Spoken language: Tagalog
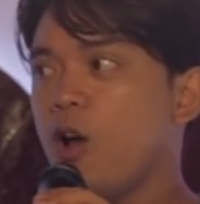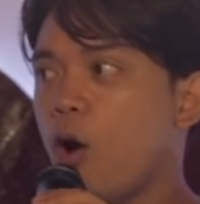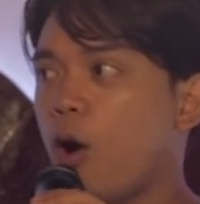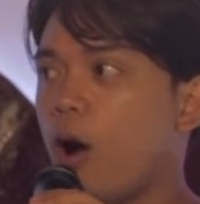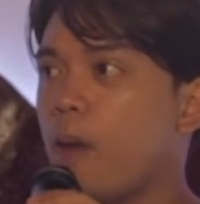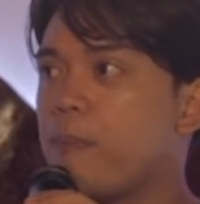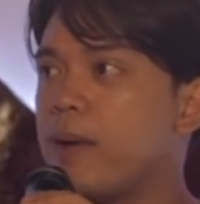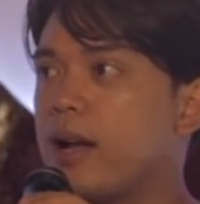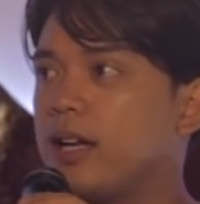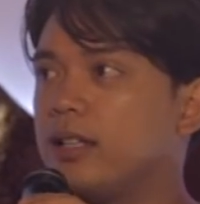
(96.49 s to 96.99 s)
O
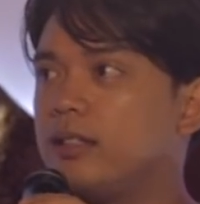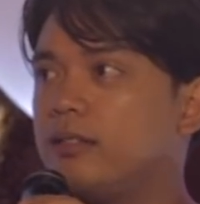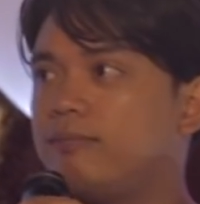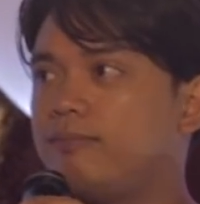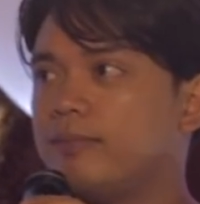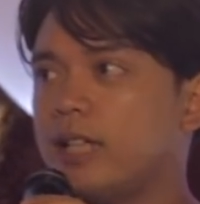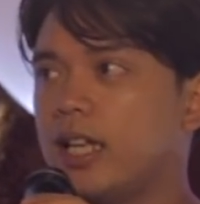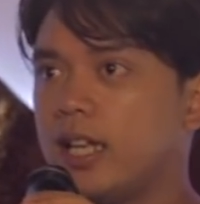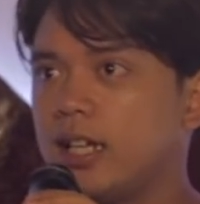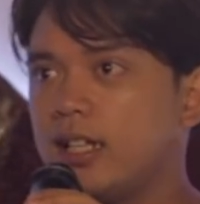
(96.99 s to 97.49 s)
kapag
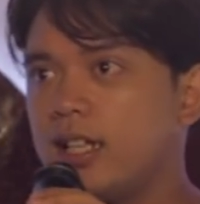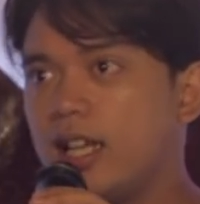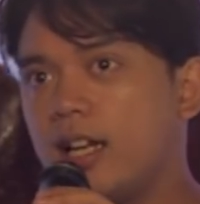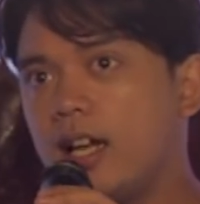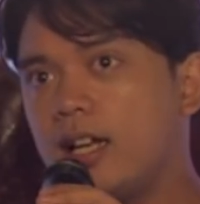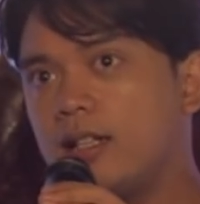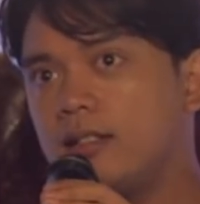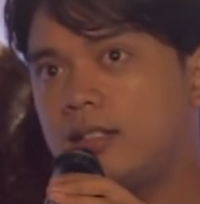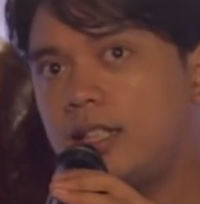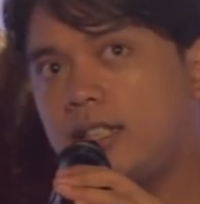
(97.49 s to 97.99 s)
nalaglag
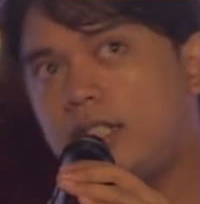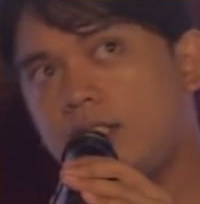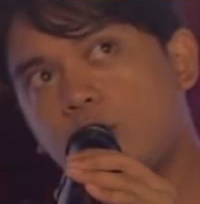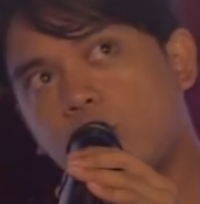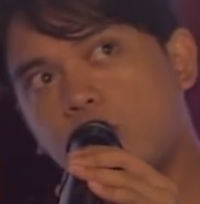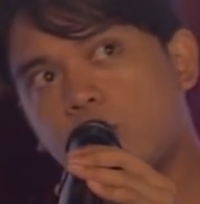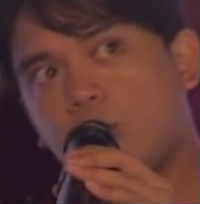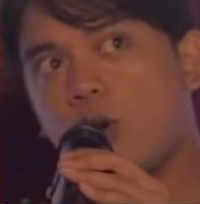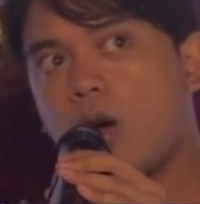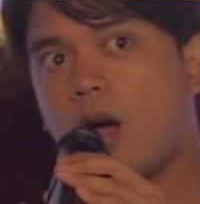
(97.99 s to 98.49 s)
ang
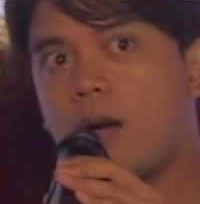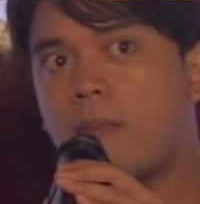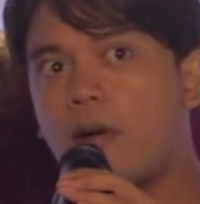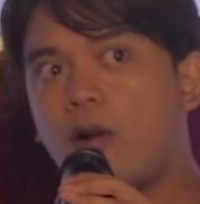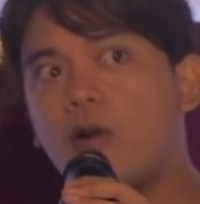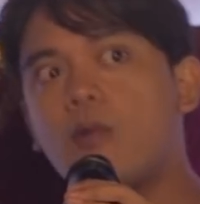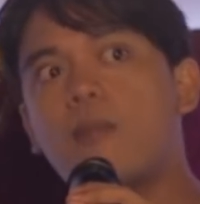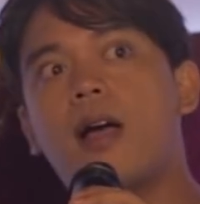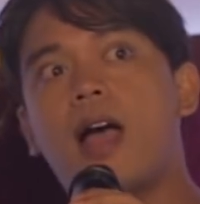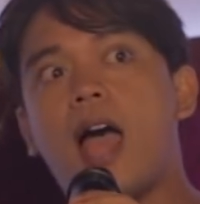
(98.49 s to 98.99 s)
tinidor ko
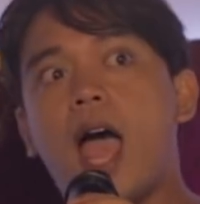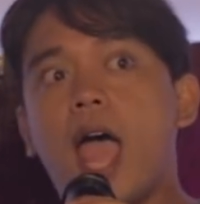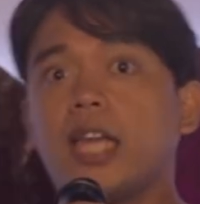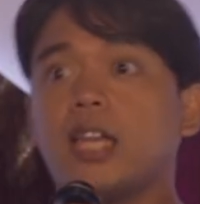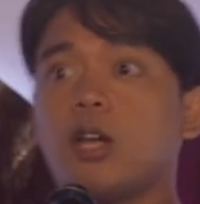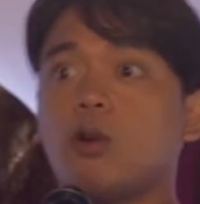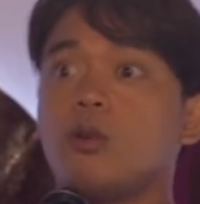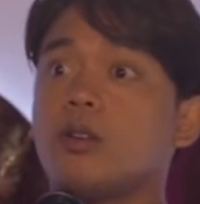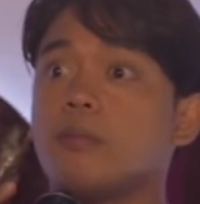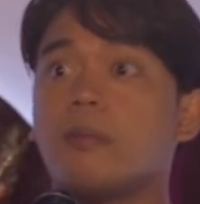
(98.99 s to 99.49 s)
habang
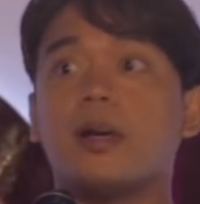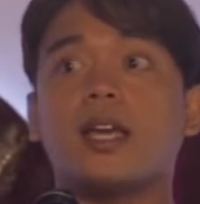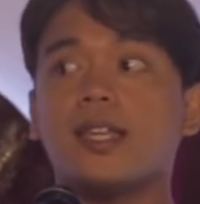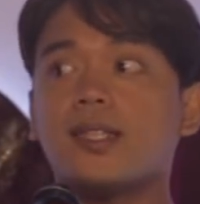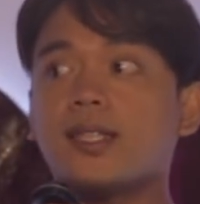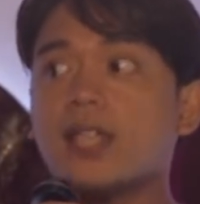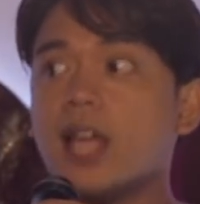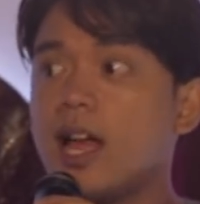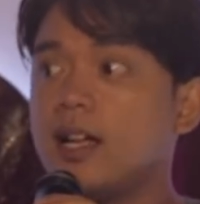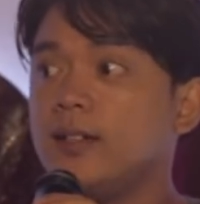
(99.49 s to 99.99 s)
kumakain ako ng
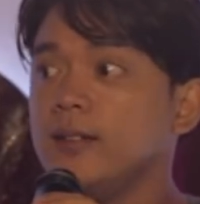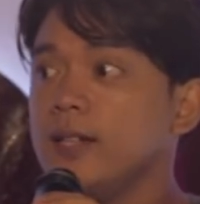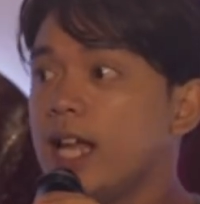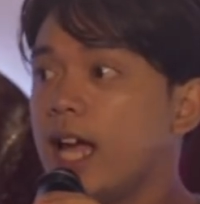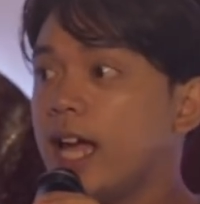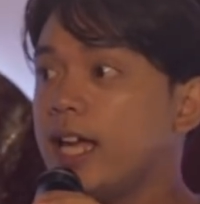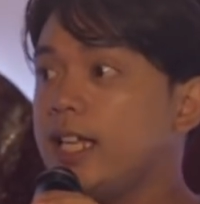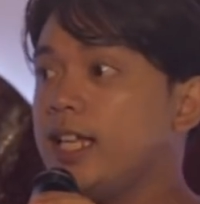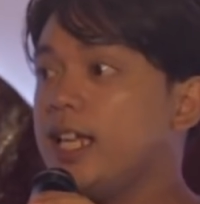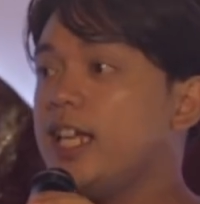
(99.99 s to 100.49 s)
mag-isa,
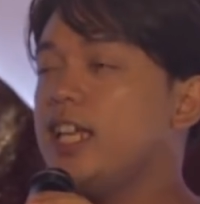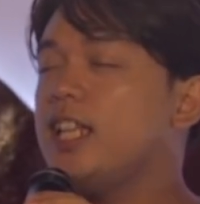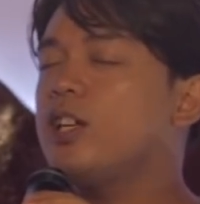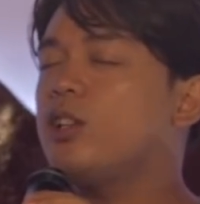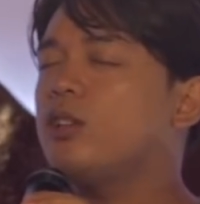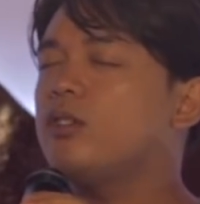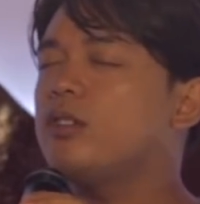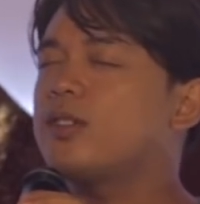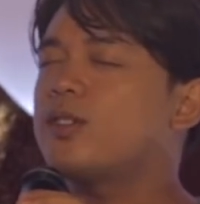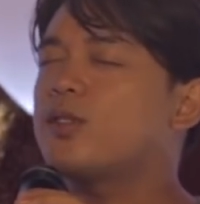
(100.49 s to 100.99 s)
ay
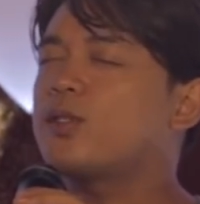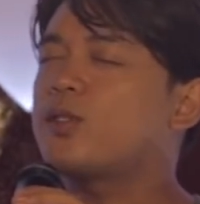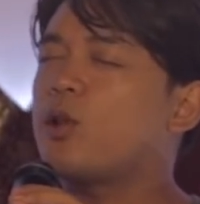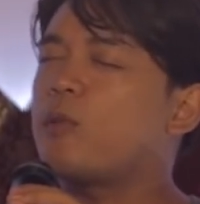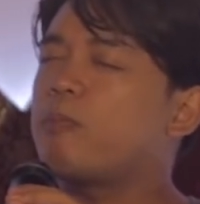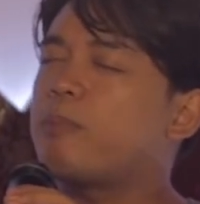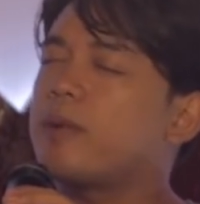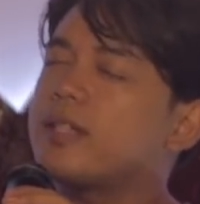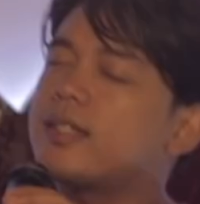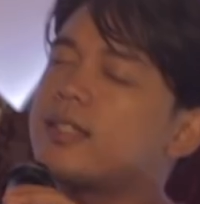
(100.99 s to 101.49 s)
inihiling ko na
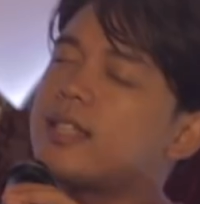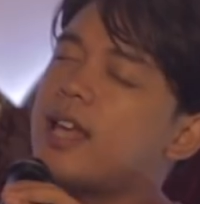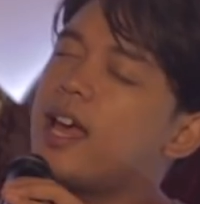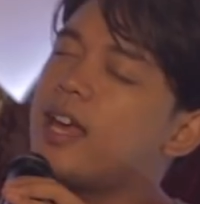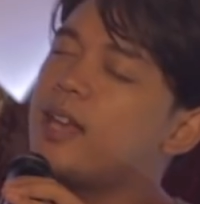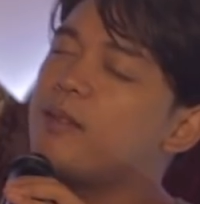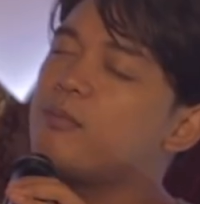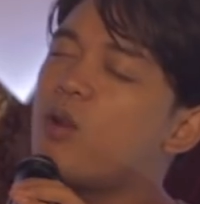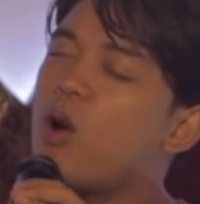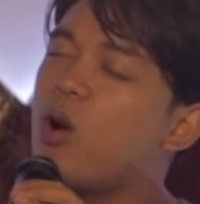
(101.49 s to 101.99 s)

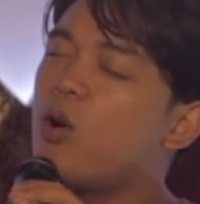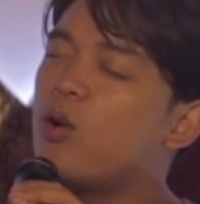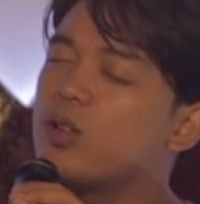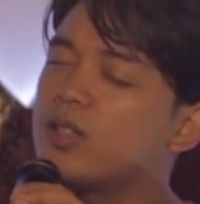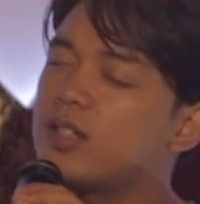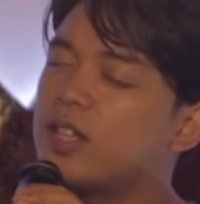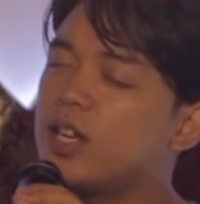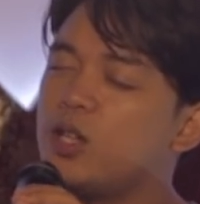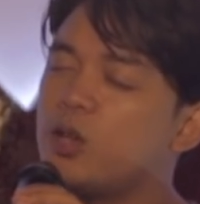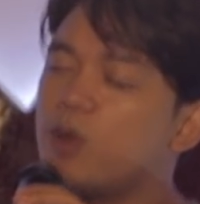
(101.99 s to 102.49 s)
susurpresahin mo
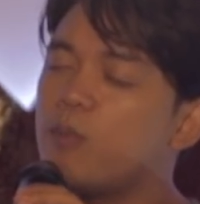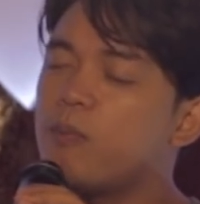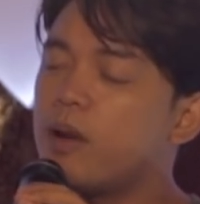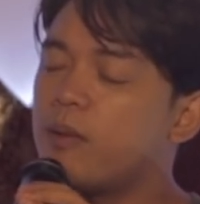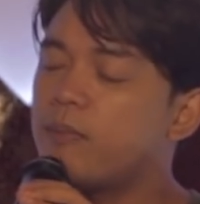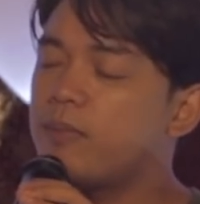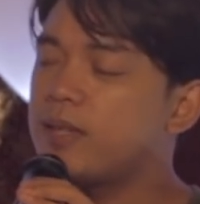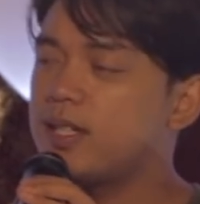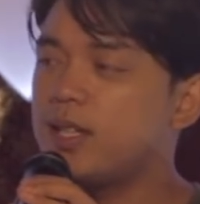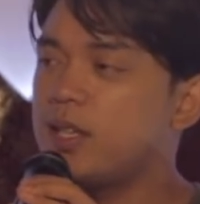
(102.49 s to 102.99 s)
ako sa iyong
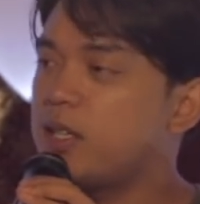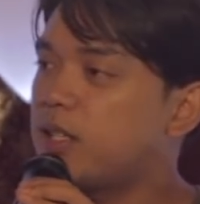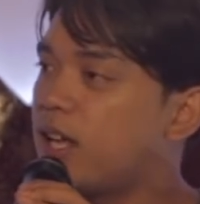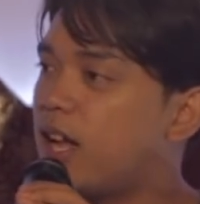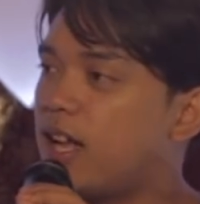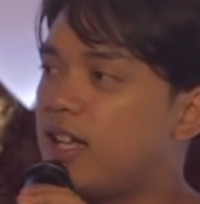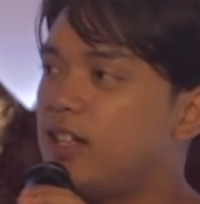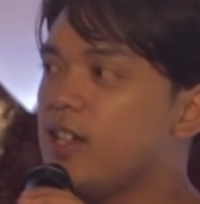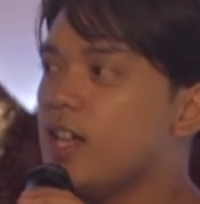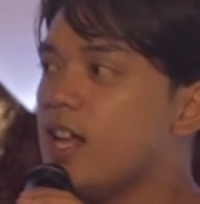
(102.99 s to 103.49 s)

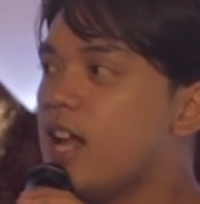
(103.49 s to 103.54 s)
pagbisita.